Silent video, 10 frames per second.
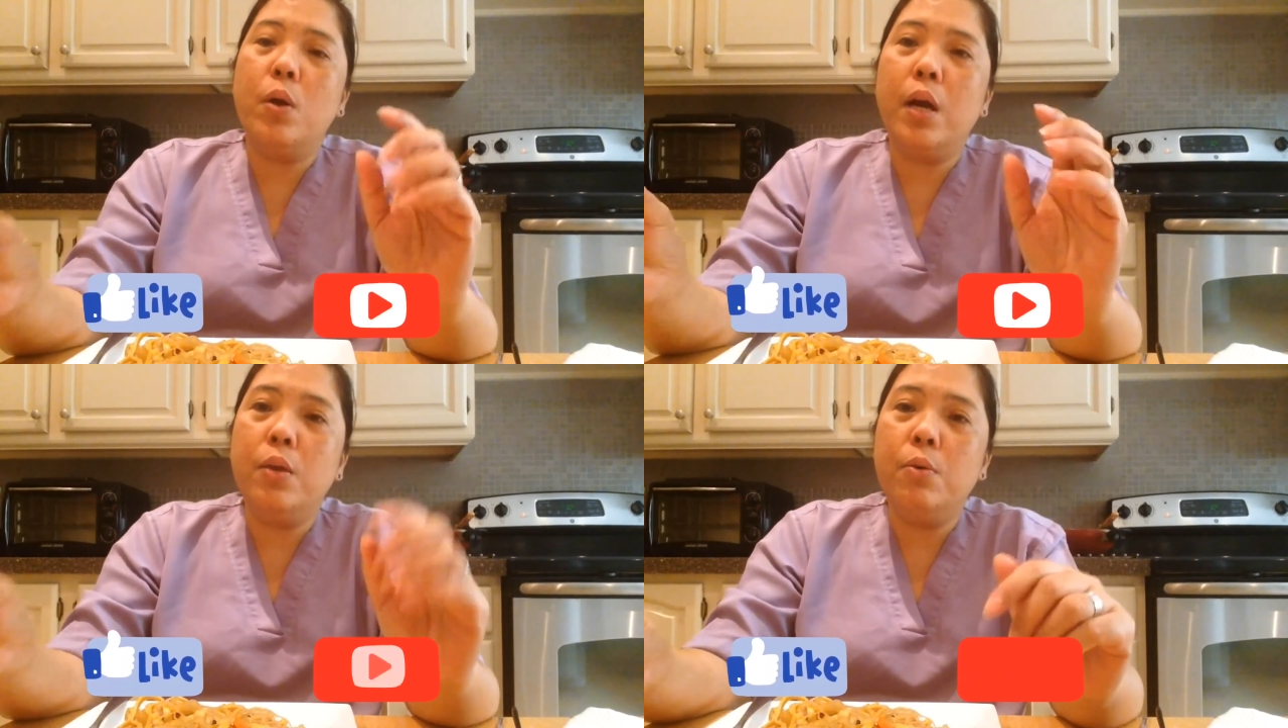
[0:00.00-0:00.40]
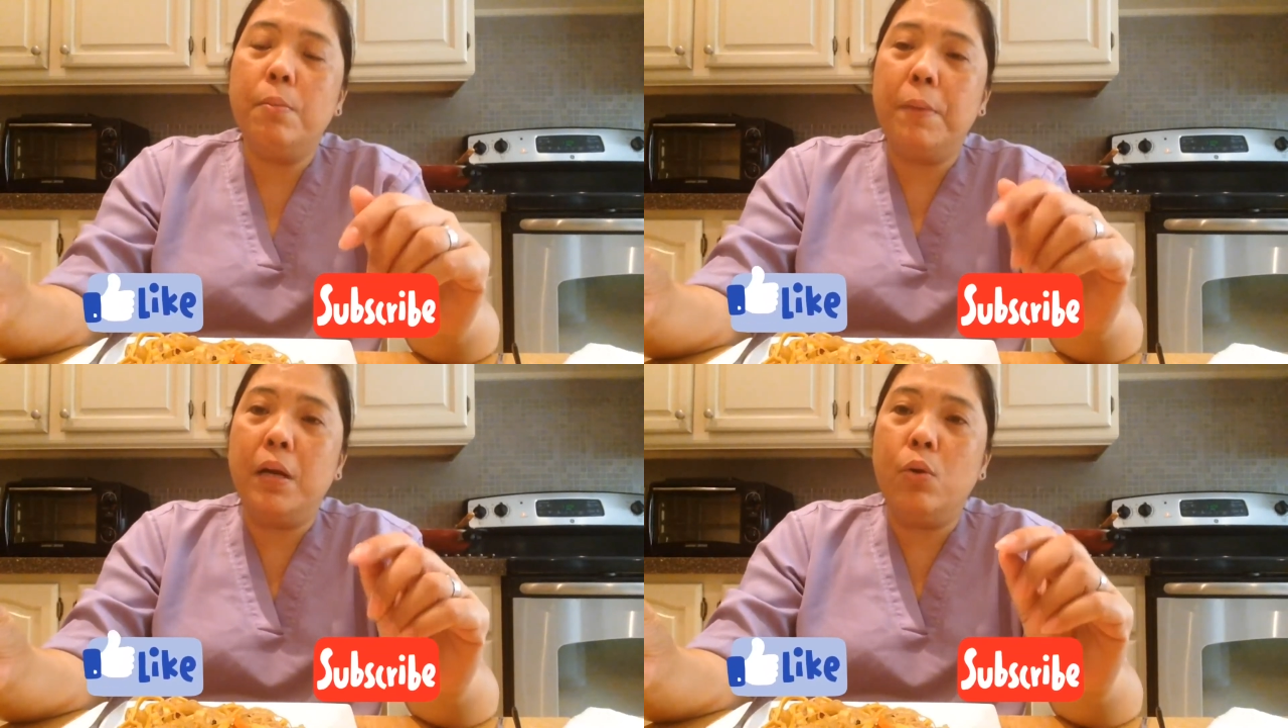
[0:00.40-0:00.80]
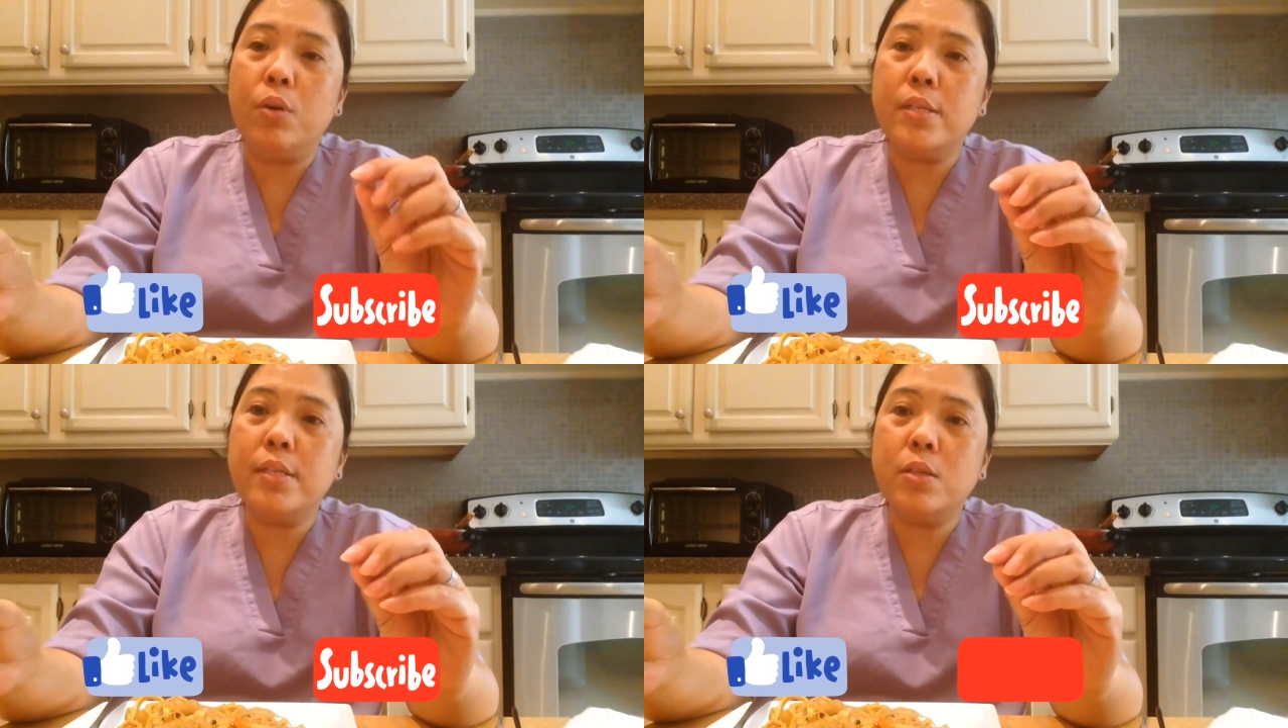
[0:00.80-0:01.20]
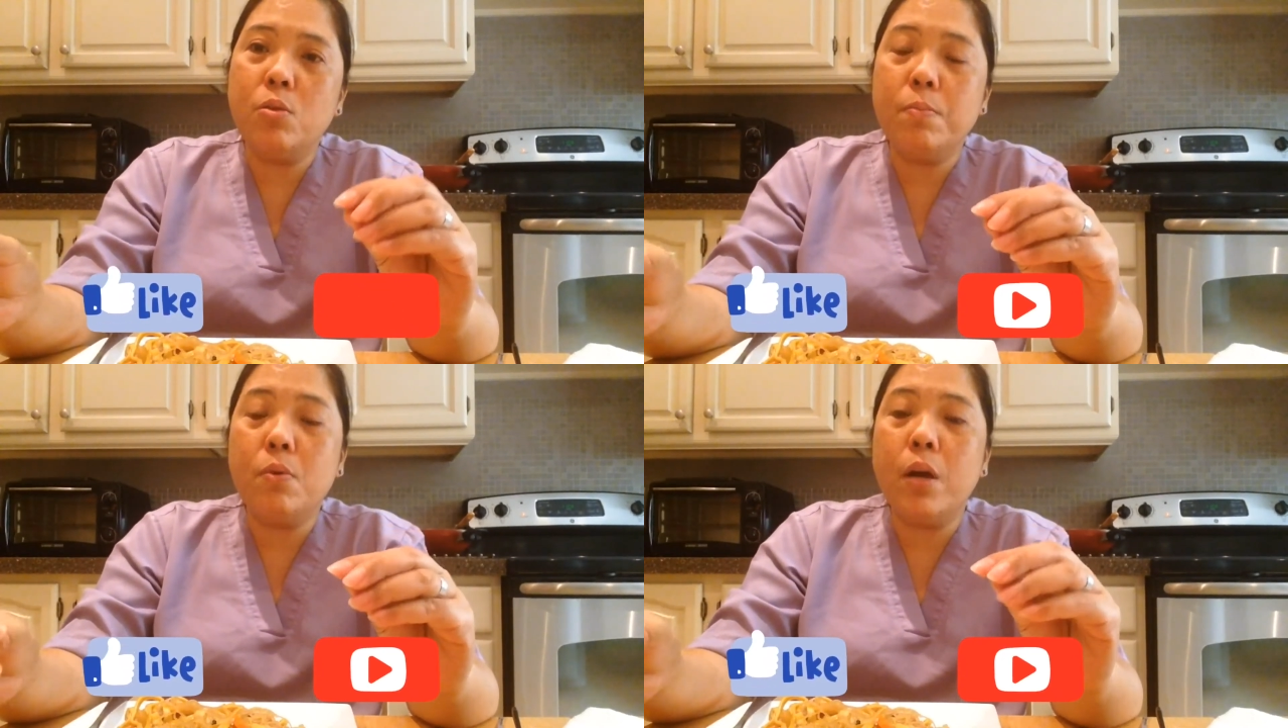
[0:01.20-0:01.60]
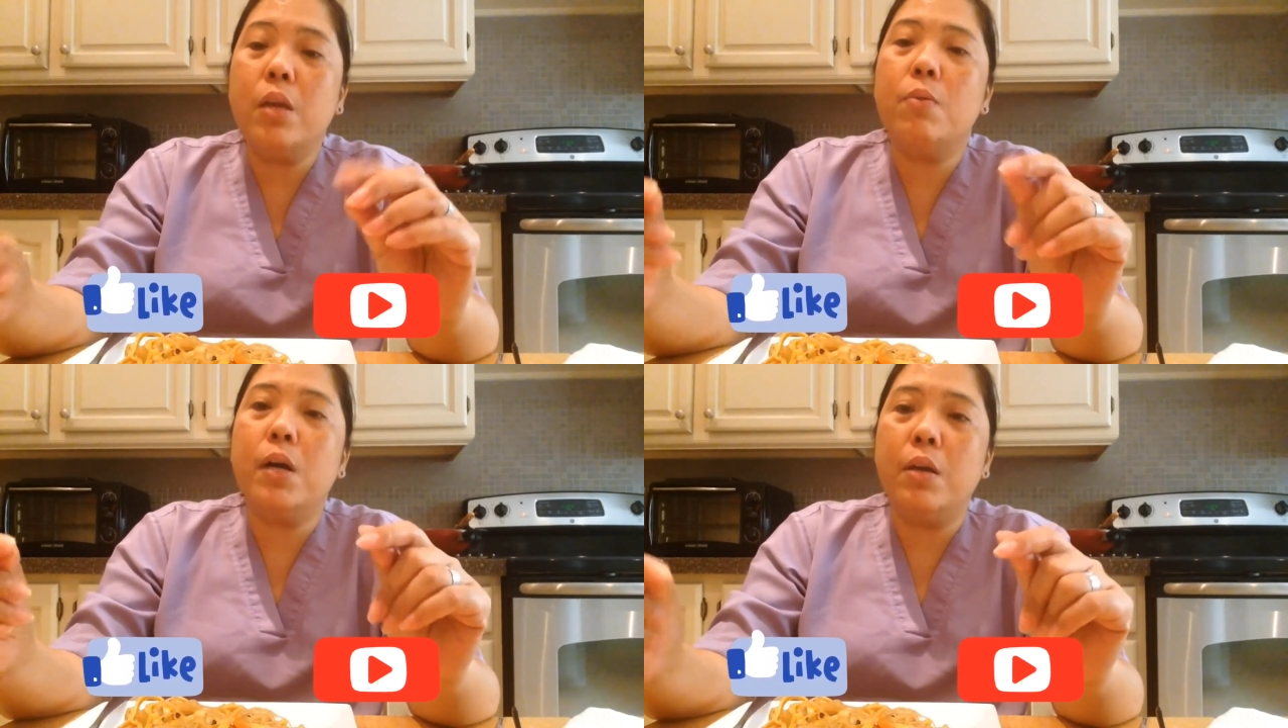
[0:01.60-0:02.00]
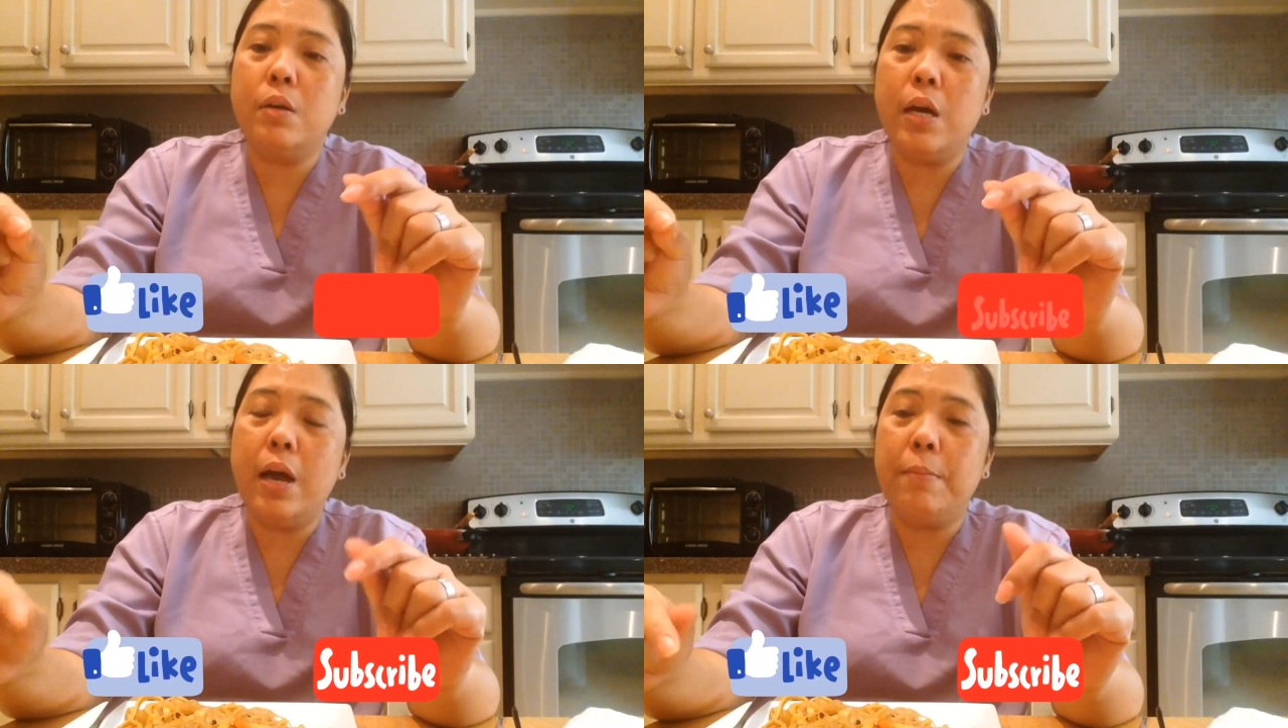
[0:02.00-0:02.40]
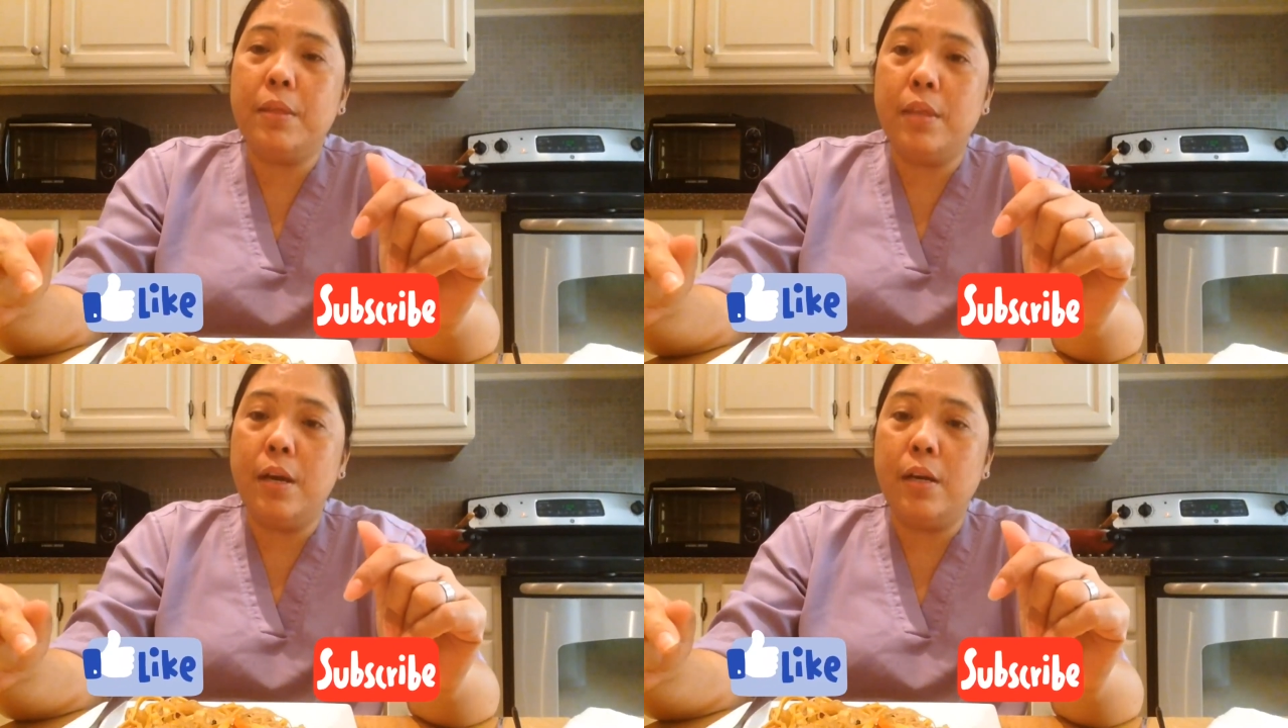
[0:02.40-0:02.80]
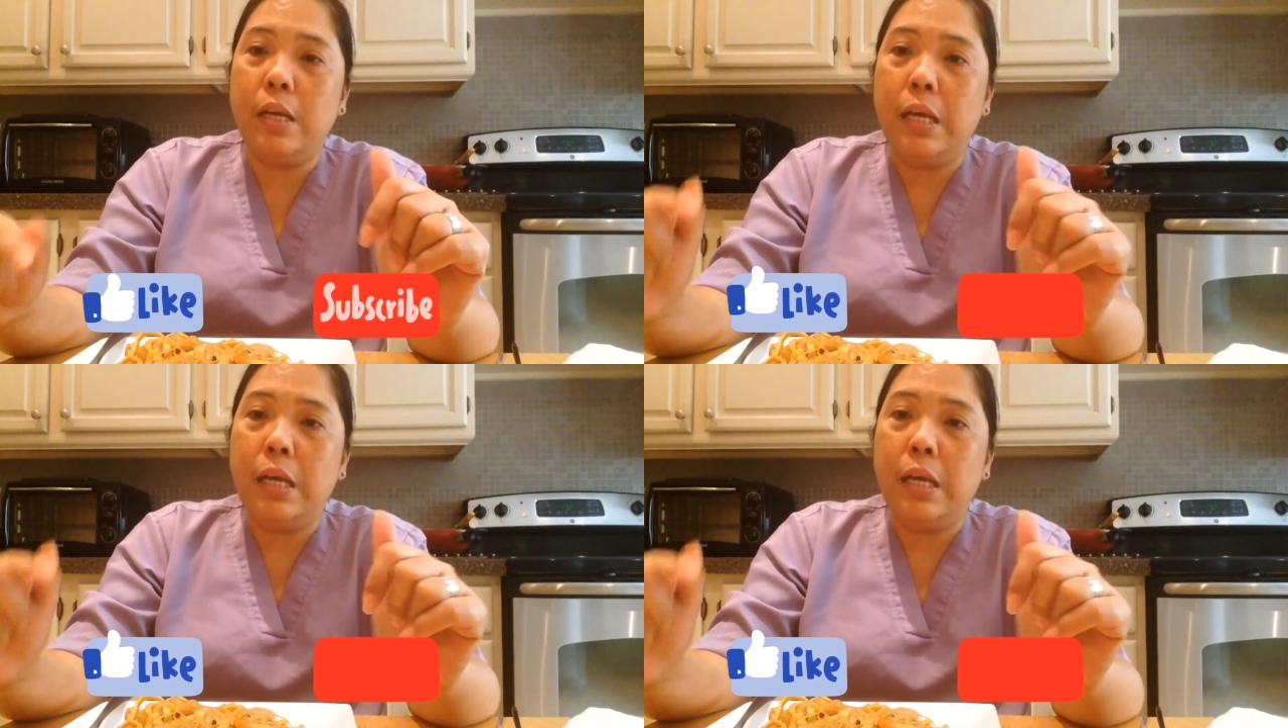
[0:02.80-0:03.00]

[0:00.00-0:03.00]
huwag kayong, pag oras na sinumpong kayo, huwag kayong gagamit ng